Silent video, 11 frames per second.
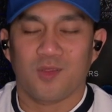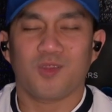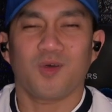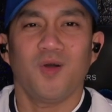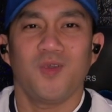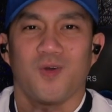
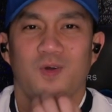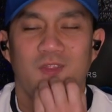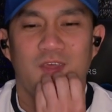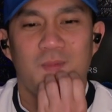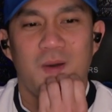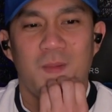totoo yun,
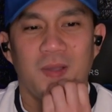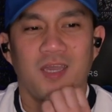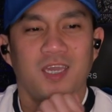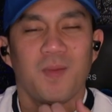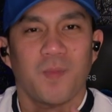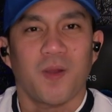di ba?
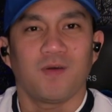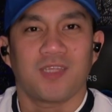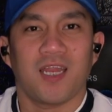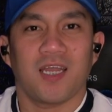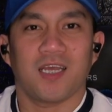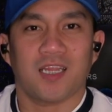Magiging proud
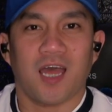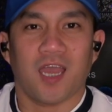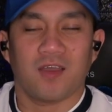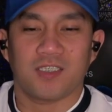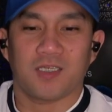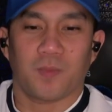talaga tayo sa